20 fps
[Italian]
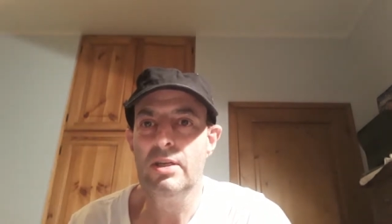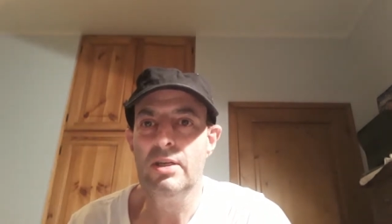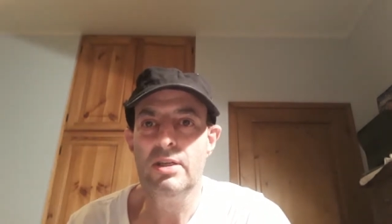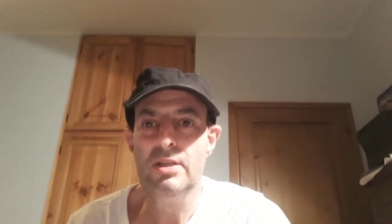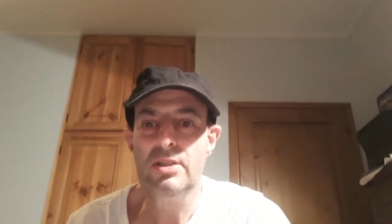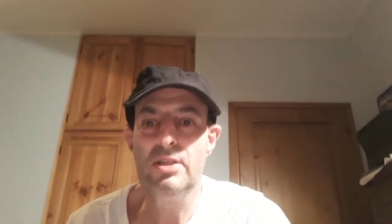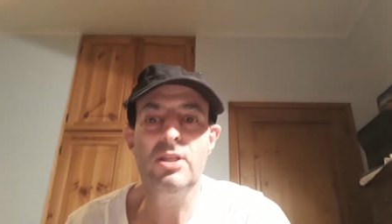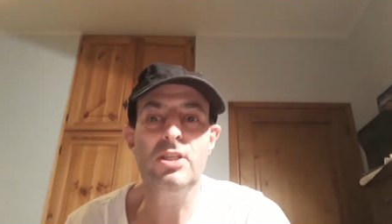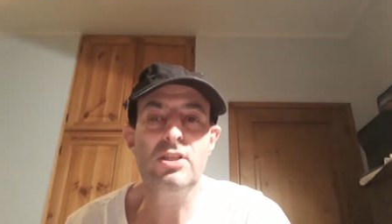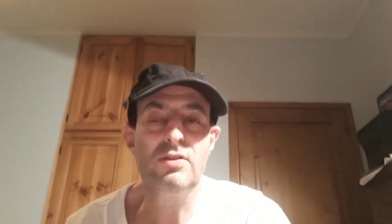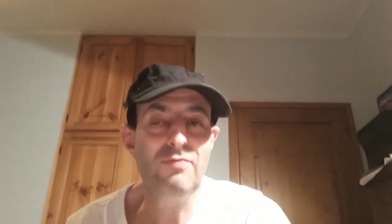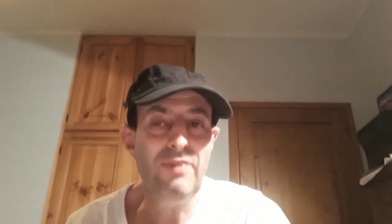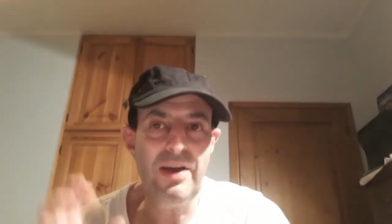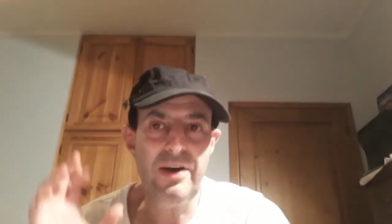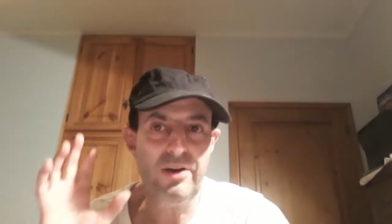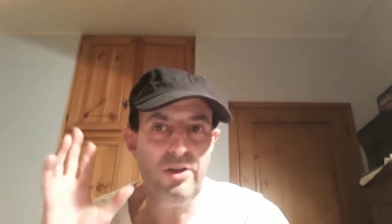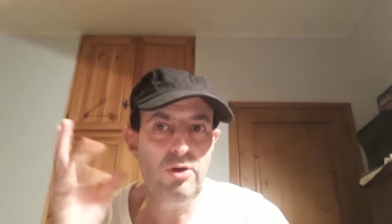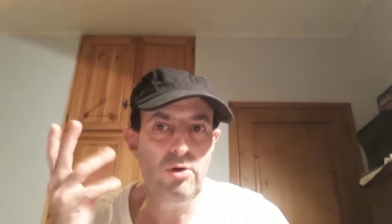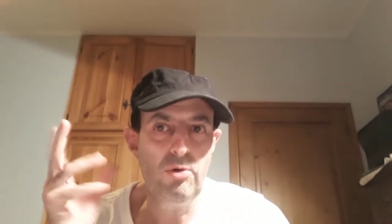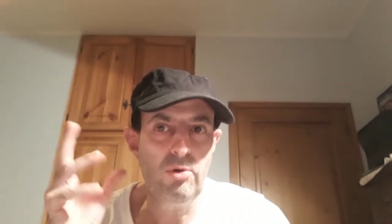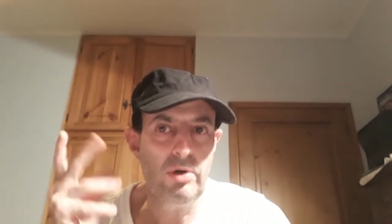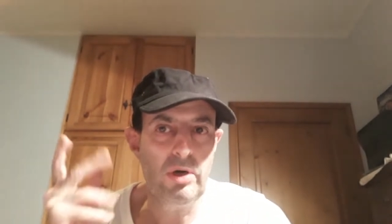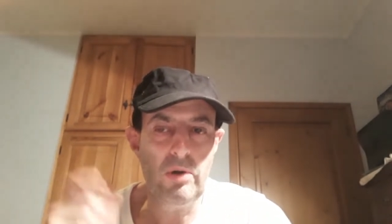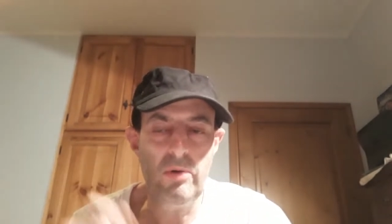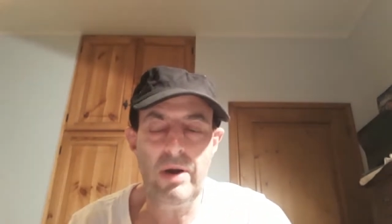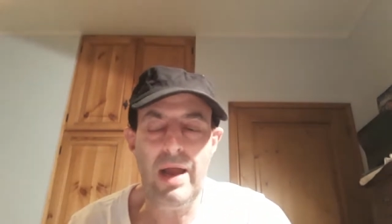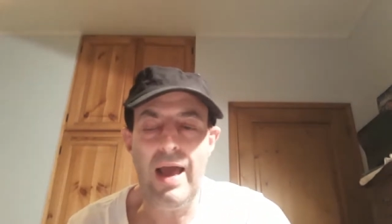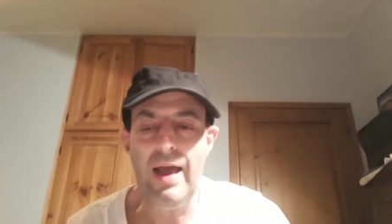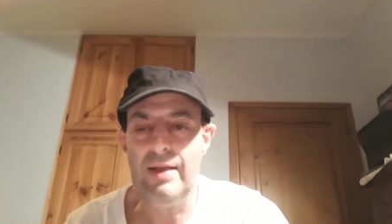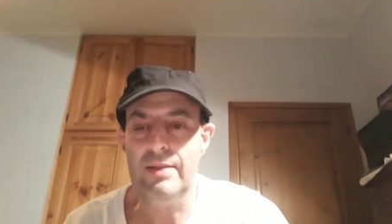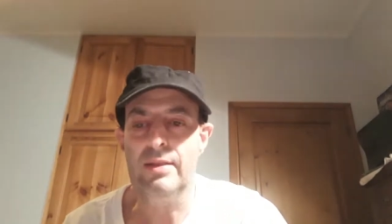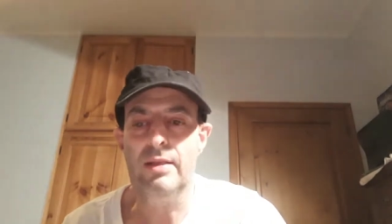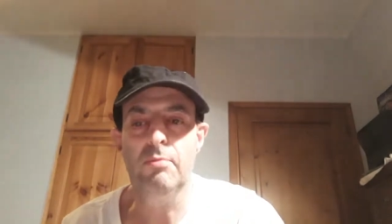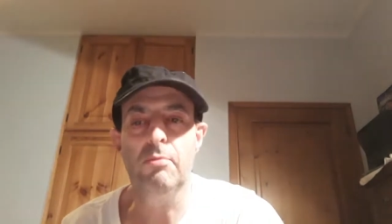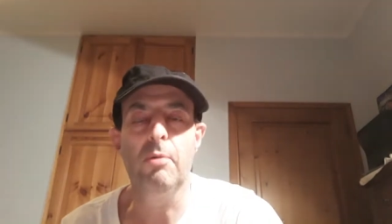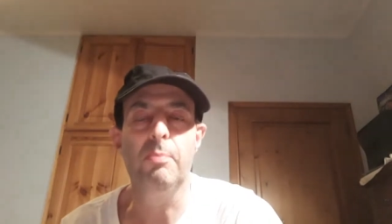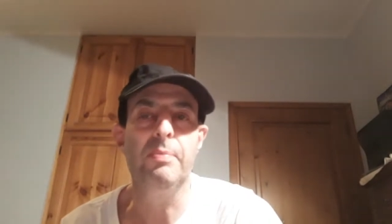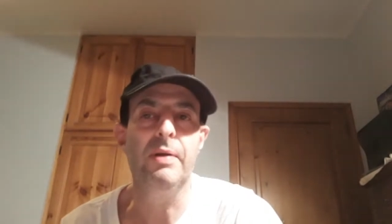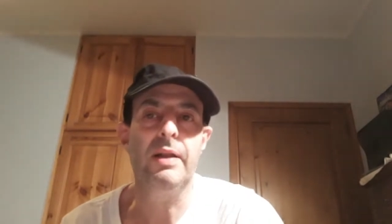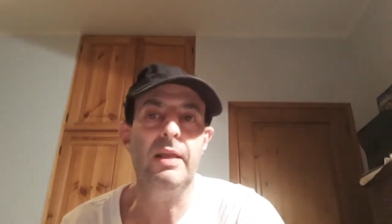si svariona un
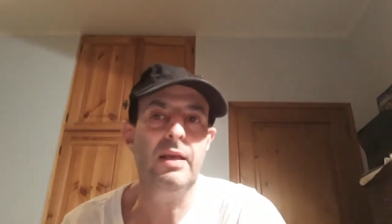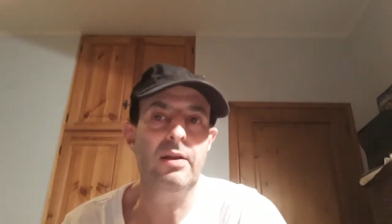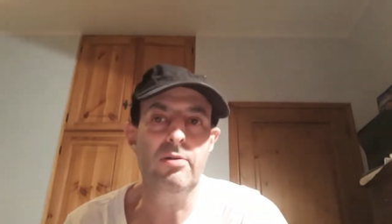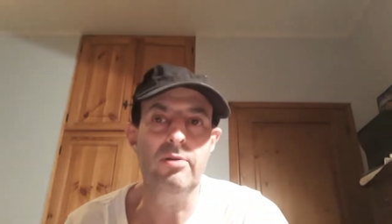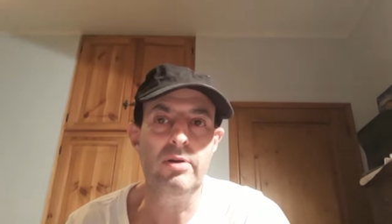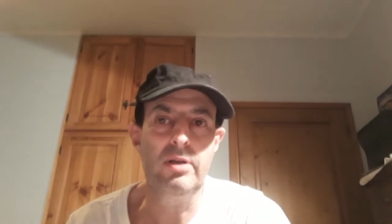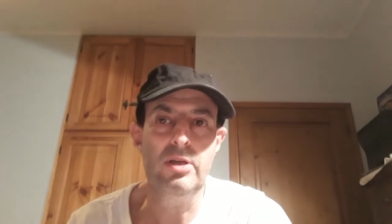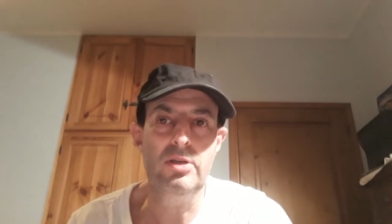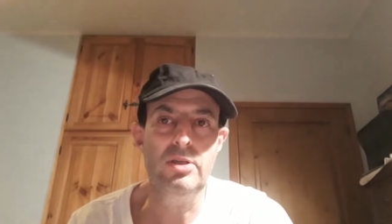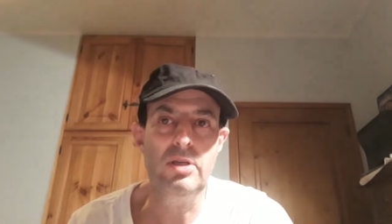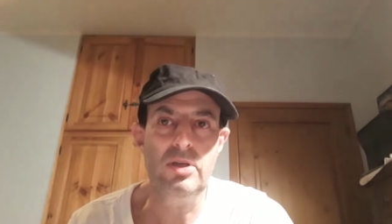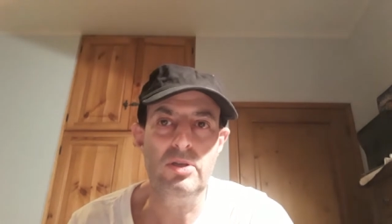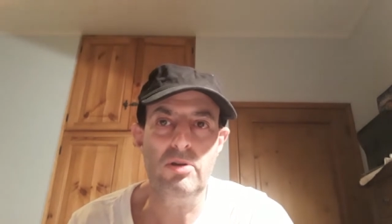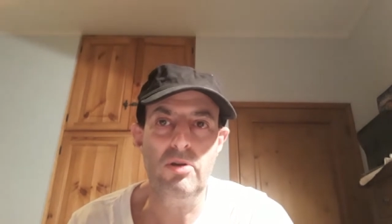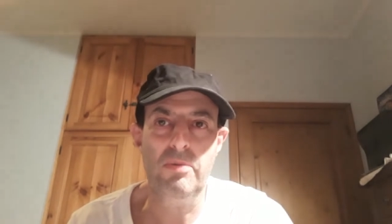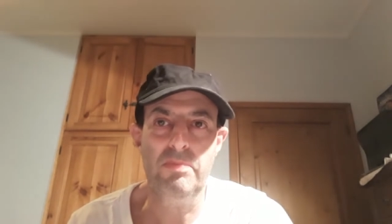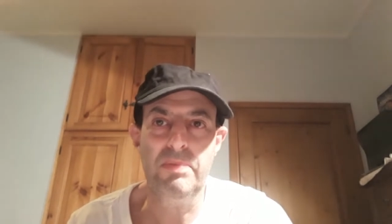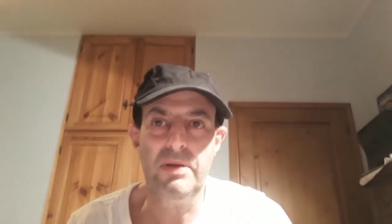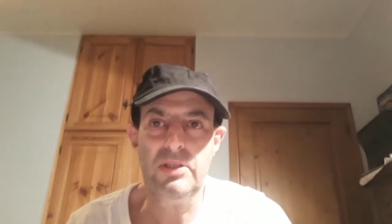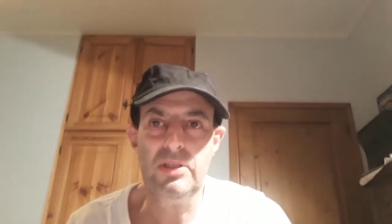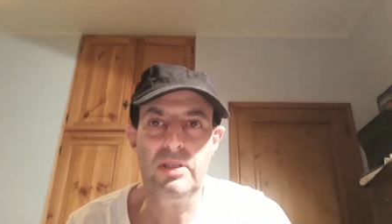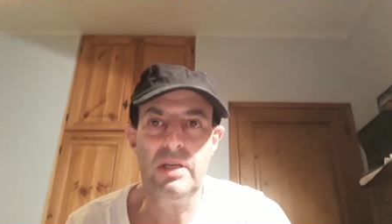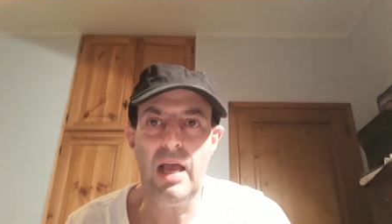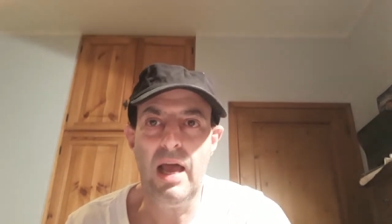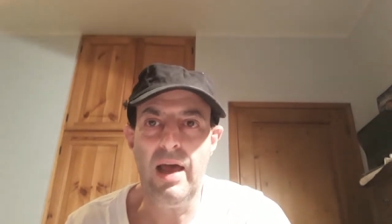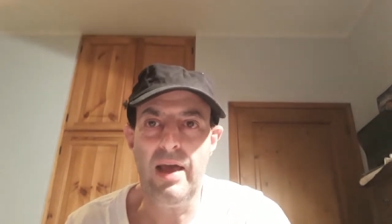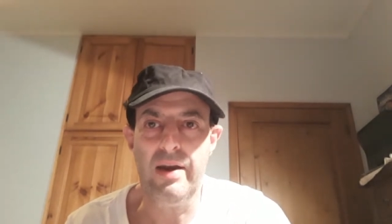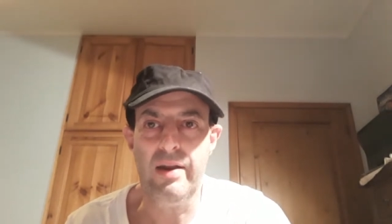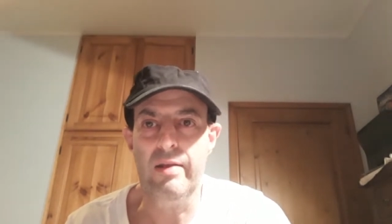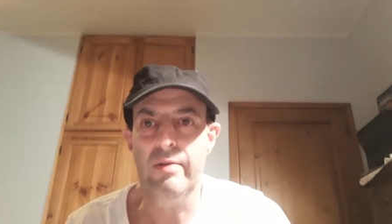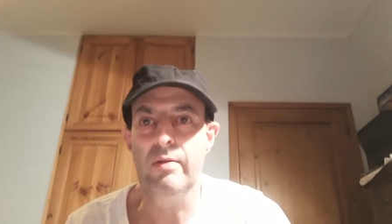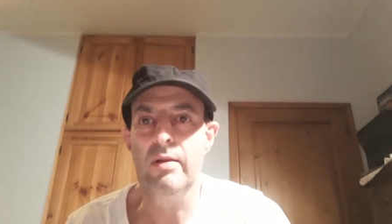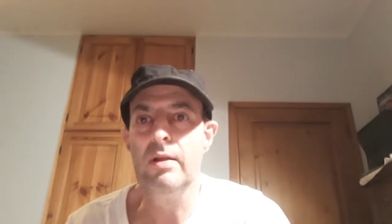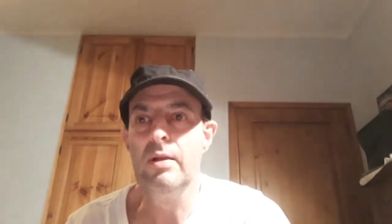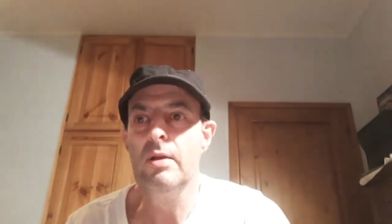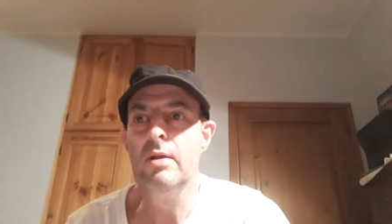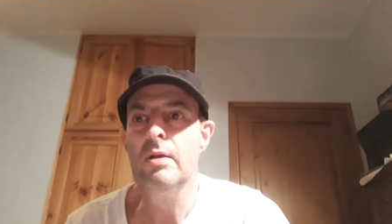attimo perché non riesce a sorpassare,